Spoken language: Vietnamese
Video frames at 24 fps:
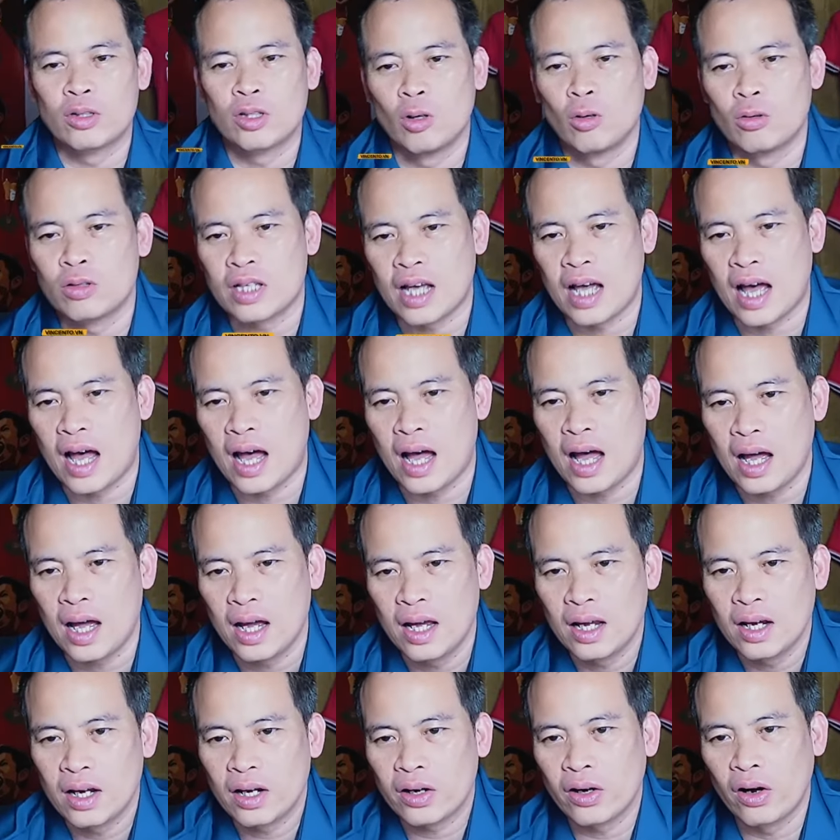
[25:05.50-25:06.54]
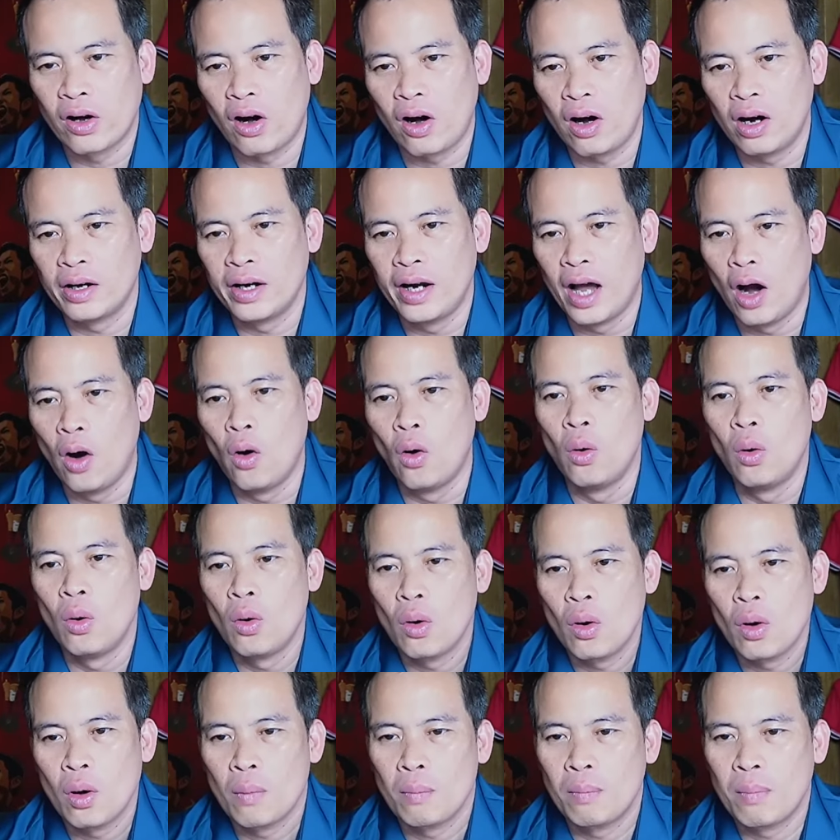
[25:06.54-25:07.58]
sâu xa đó ở đâu
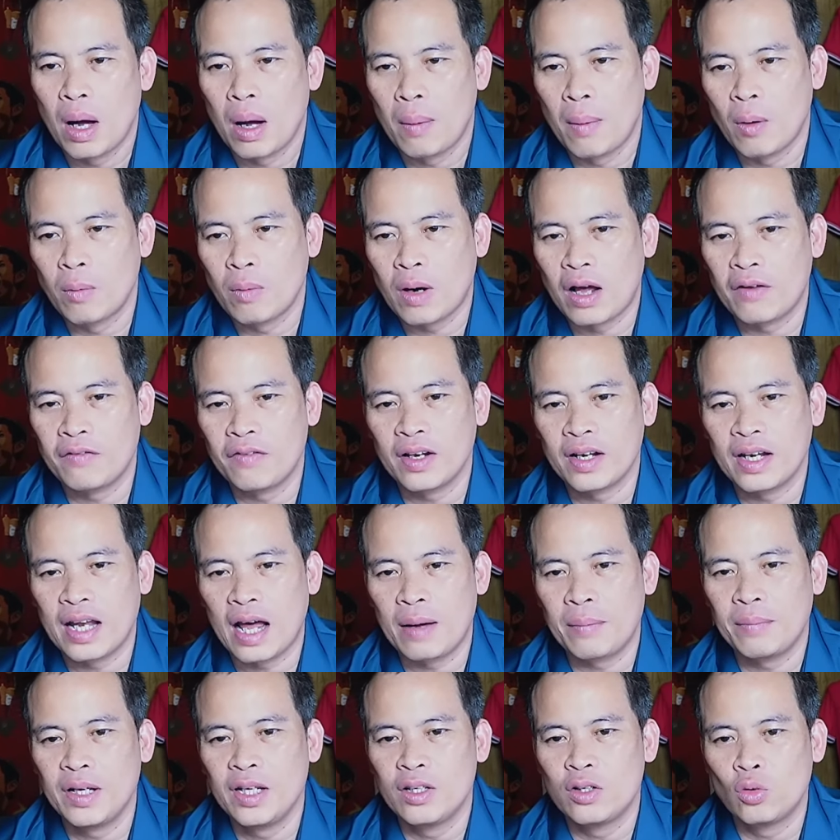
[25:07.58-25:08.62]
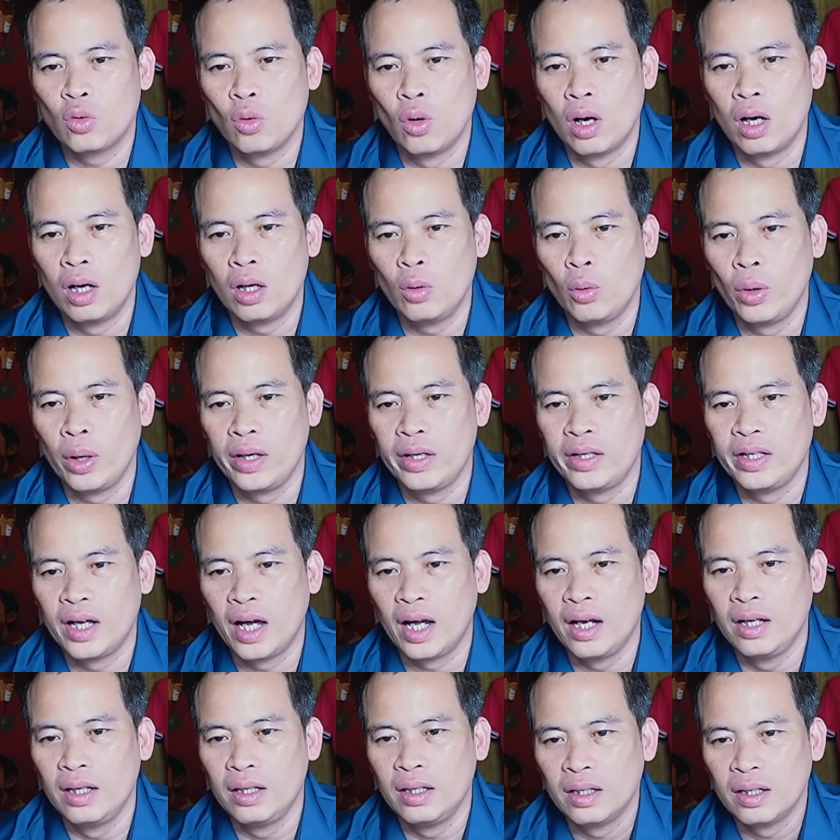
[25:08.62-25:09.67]
mà bóng đá Việt Nam đi xuống nguyên
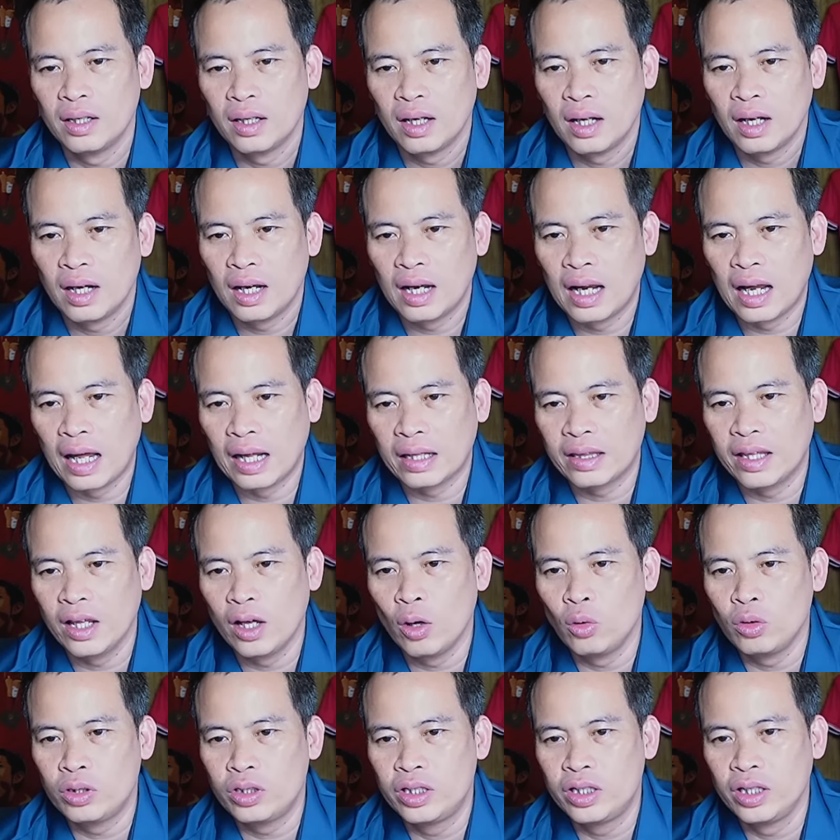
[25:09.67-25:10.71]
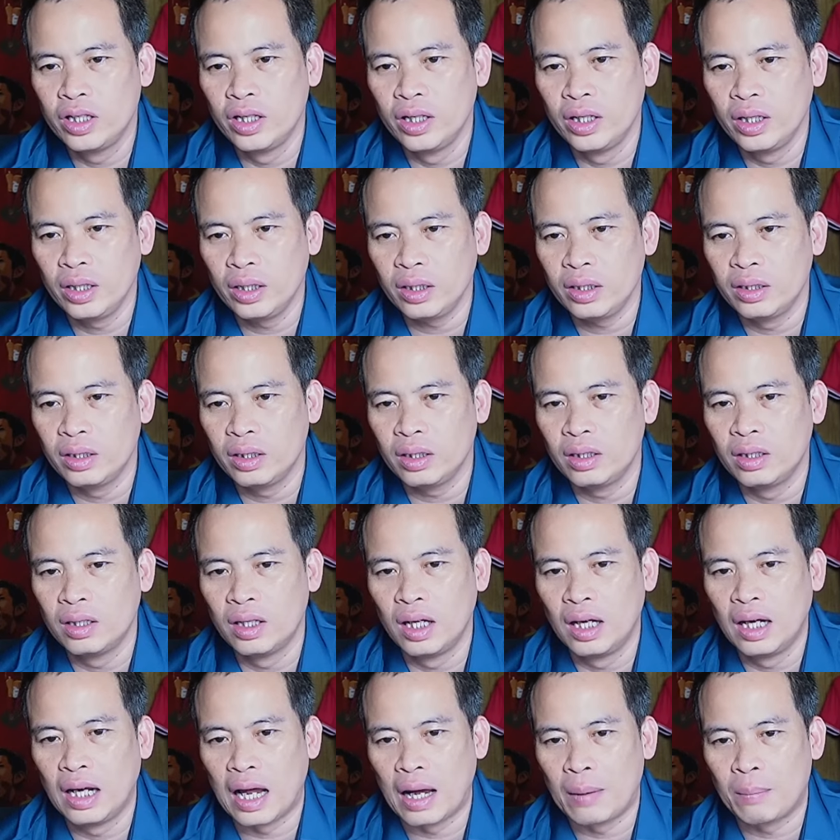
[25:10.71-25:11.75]
nhân là tiêu chí những
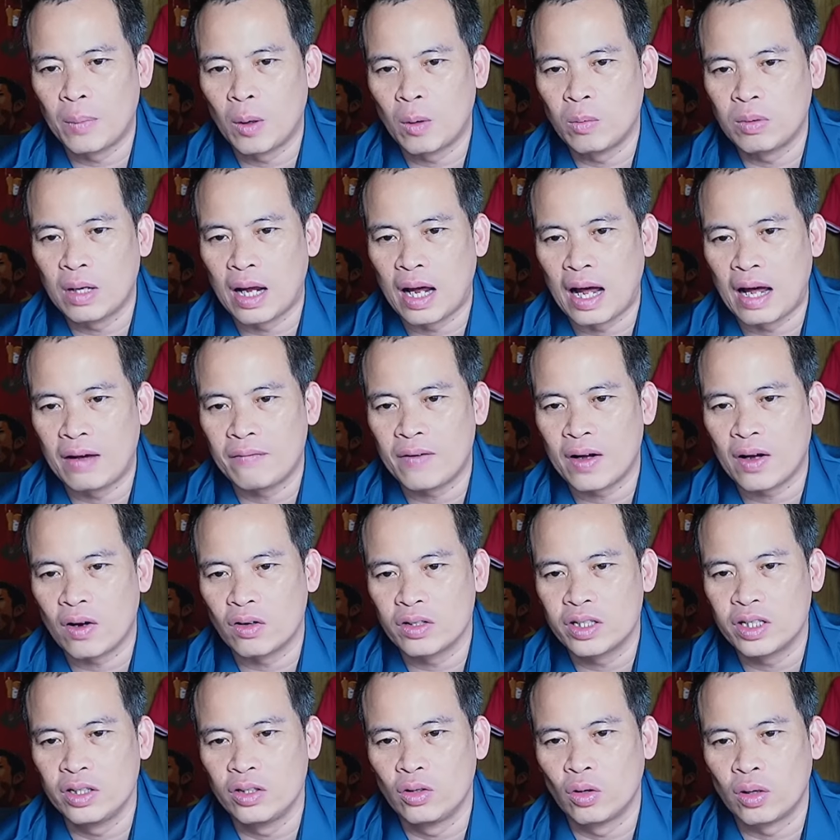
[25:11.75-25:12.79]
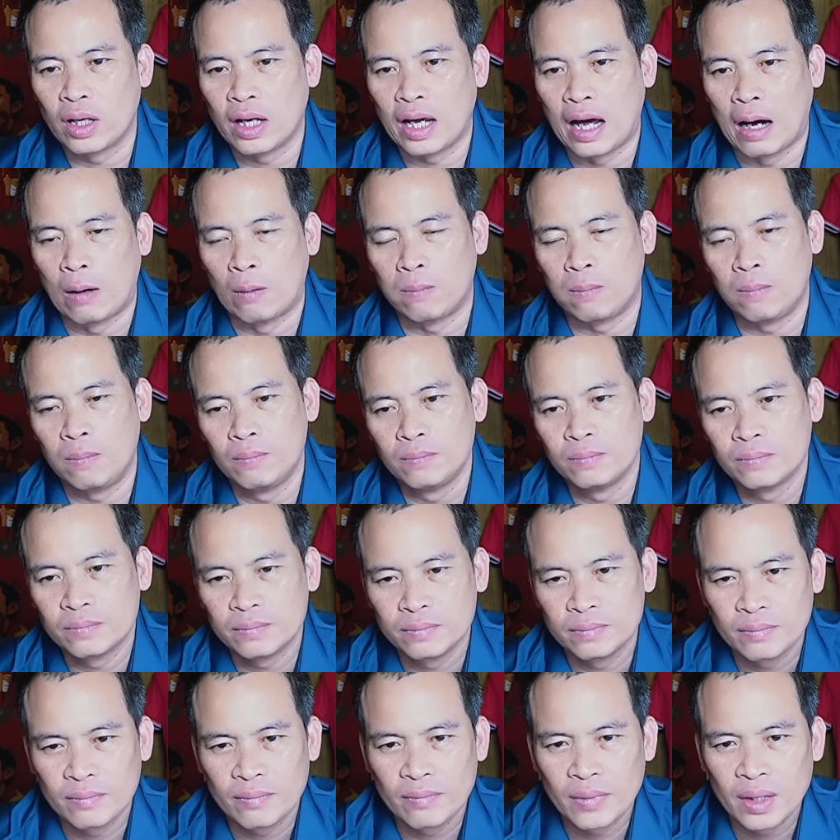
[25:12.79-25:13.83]
người làm bóng đá phải có trình độ đại học
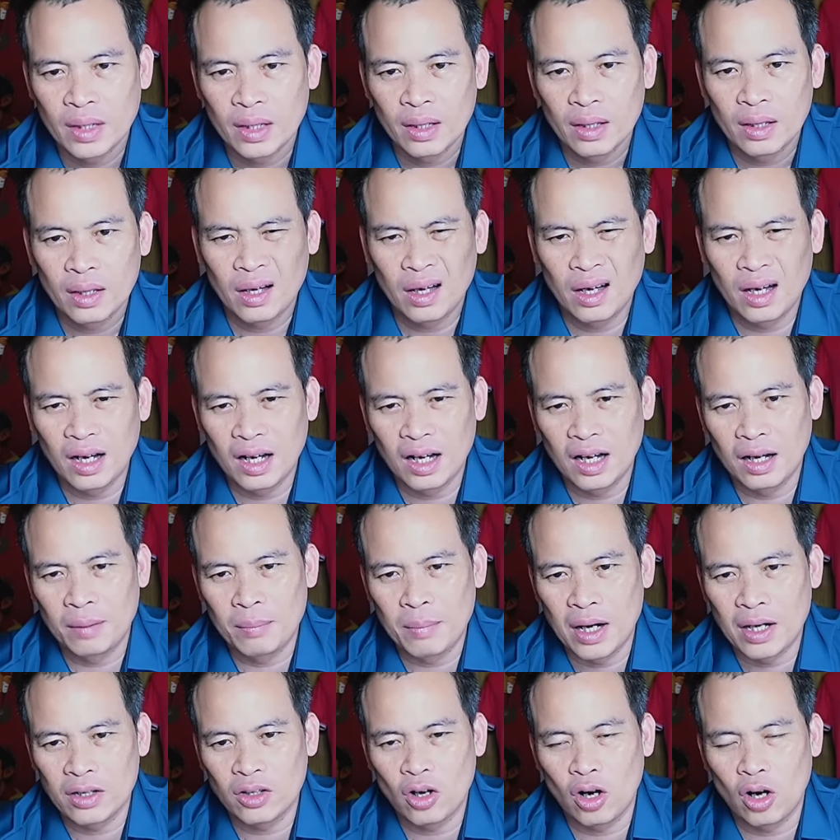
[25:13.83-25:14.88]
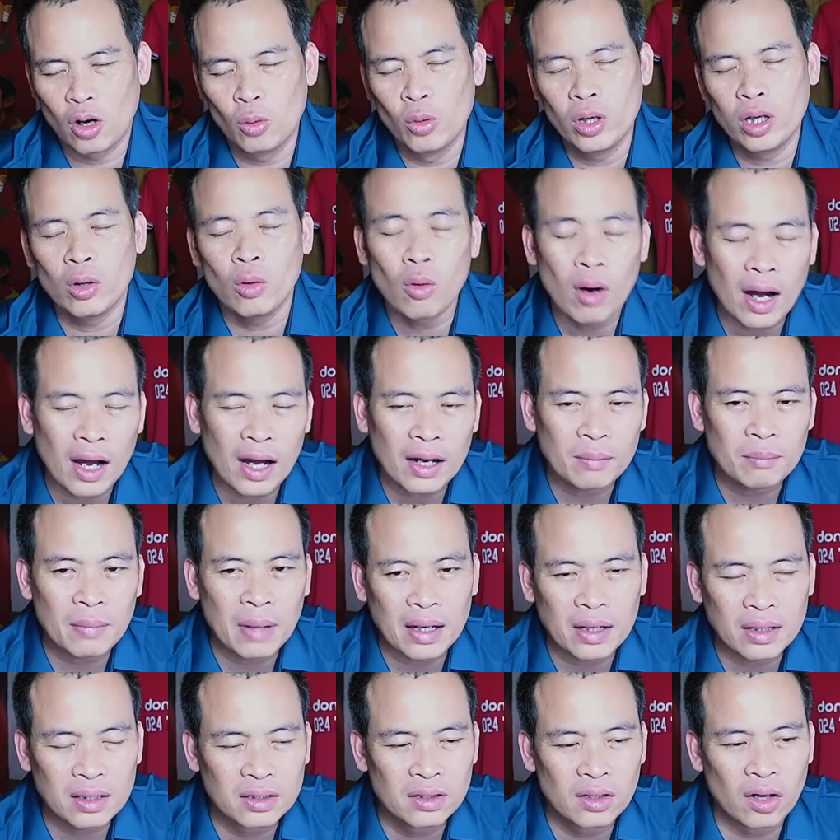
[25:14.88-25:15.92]
à, bạn Thọ Nguyễn Quang
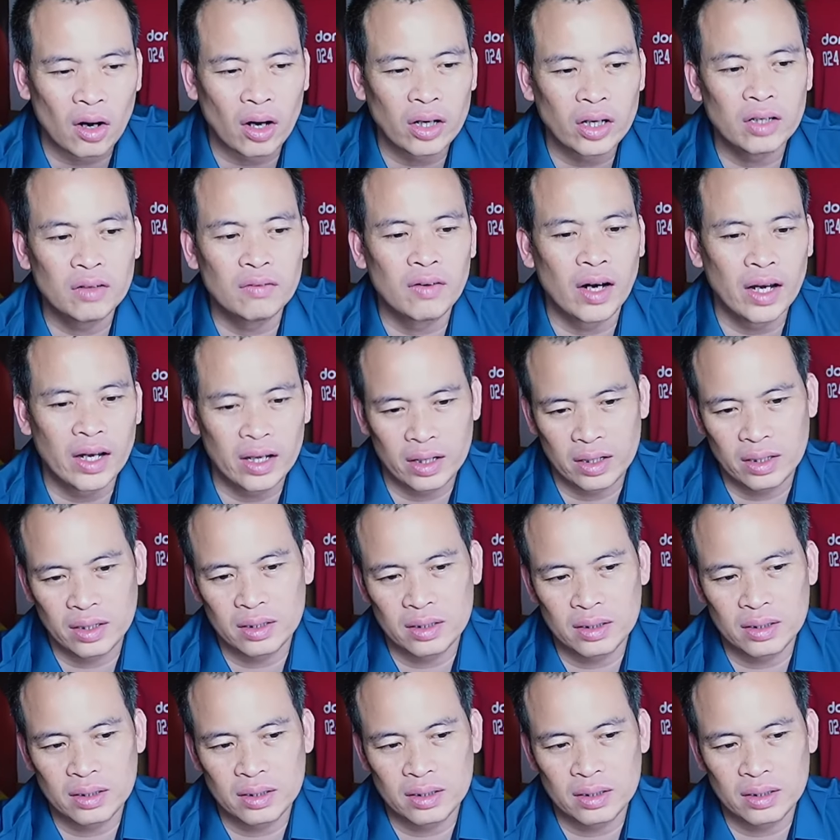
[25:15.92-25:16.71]
bạn cứ nói như vậy